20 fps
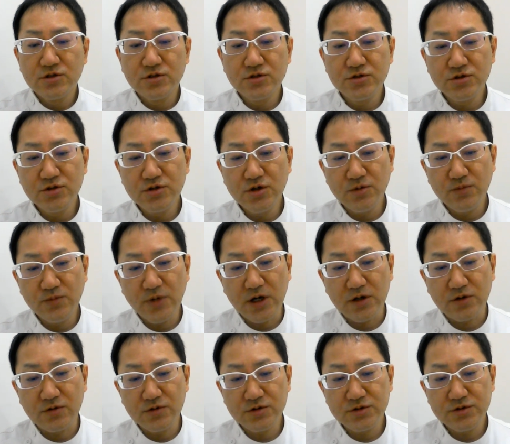14
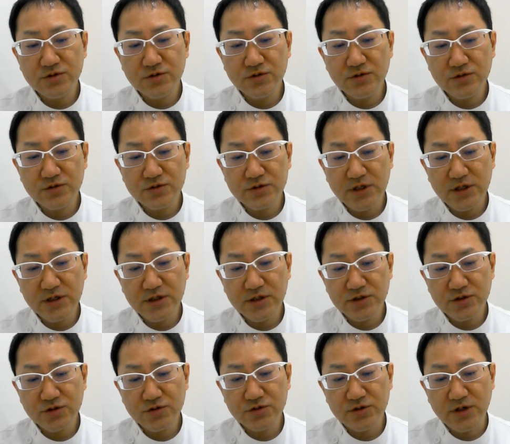番、腰の脊
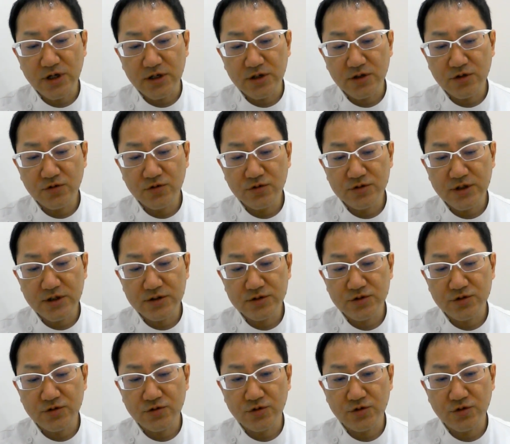柱管狭窄
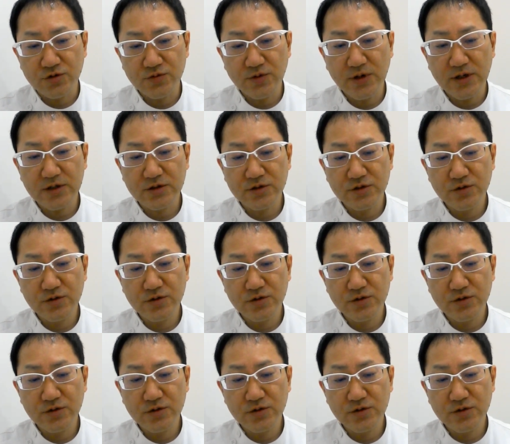症の人は、